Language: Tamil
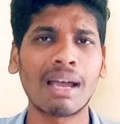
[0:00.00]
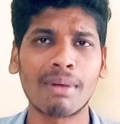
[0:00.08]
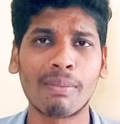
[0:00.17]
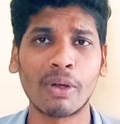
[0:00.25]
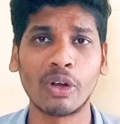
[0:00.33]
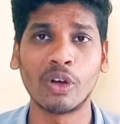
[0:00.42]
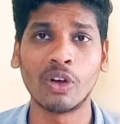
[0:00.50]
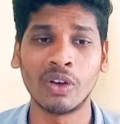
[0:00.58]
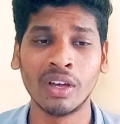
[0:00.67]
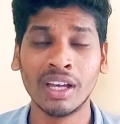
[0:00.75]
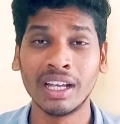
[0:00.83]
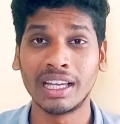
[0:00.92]
தெரியாமல்
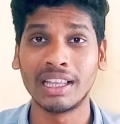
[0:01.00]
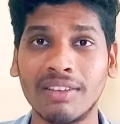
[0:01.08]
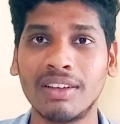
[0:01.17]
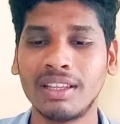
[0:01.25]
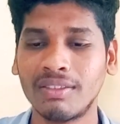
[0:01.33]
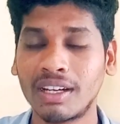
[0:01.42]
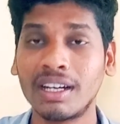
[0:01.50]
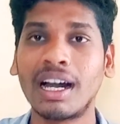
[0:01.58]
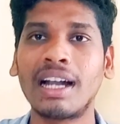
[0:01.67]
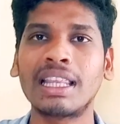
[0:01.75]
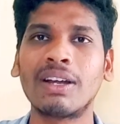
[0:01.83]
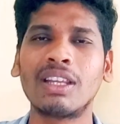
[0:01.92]
போயிடும் இது வந்து
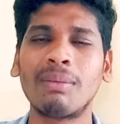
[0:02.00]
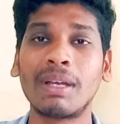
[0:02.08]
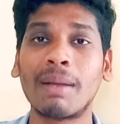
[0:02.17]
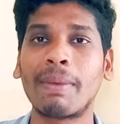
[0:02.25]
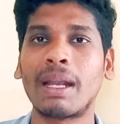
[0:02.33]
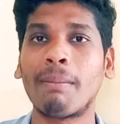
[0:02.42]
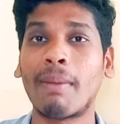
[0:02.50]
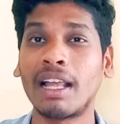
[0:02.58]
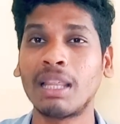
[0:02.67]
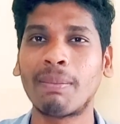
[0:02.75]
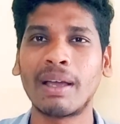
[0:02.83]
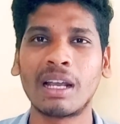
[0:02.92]
வருங்காலத்தில் வந்து மிகப்பெரிய
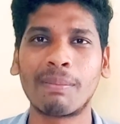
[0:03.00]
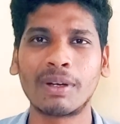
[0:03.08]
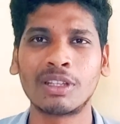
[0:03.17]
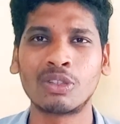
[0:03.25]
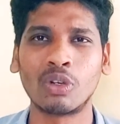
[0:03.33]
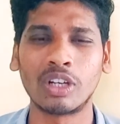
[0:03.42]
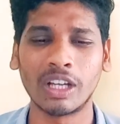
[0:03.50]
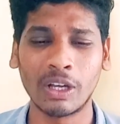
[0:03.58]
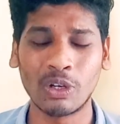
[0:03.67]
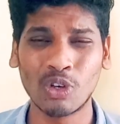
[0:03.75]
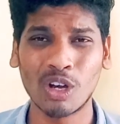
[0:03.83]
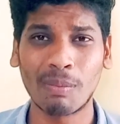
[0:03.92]
பாதிப்பை ஏற்படுத்த சொல்லிட்டு
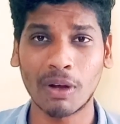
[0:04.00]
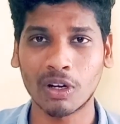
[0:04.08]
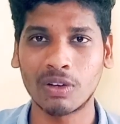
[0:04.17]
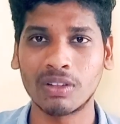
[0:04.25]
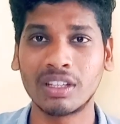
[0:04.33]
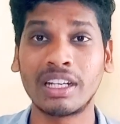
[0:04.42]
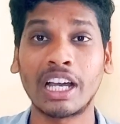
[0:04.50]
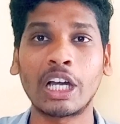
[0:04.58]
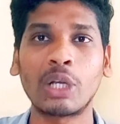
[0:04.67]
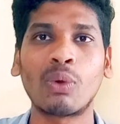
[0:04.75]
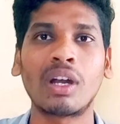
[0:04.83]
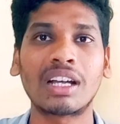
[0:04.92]
இன்னொரு பக்கம் வந்து
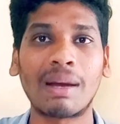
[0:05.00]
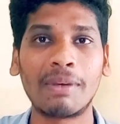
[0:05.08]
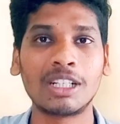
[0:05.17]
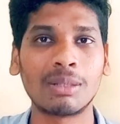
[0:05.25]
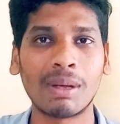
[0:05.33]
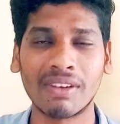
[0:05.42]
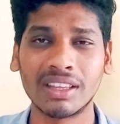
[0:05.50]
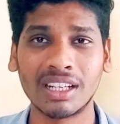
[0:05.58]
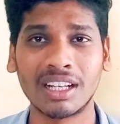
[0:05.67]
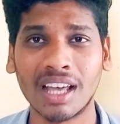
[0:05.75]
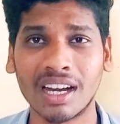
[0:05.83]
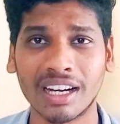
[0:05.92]
நெகட்டிவான கமெண்ட்ஸுமே
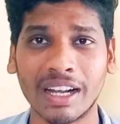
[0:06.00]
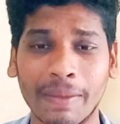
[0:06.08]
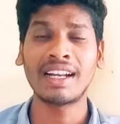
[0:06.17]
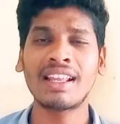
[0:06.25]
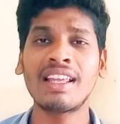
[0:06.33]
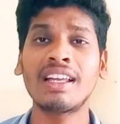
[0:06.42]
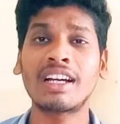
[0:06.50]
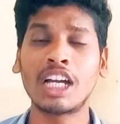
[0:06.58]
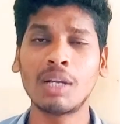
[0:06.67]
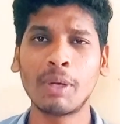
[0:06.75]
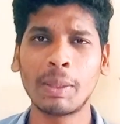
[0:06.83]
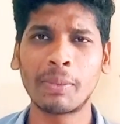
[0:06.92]
வந்துட்டு தான் இருக்கு என்னதான் இந்த
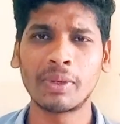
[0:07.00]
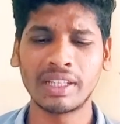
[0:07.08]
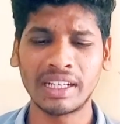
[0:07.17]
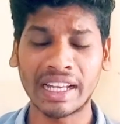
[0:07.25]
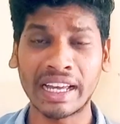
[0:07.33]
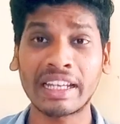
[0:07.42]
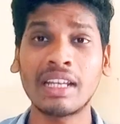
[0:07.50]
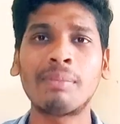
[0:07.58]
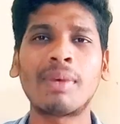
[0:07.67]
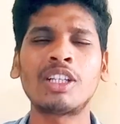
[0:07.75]
கண்டுபிடிப்பு வந்து நிறைய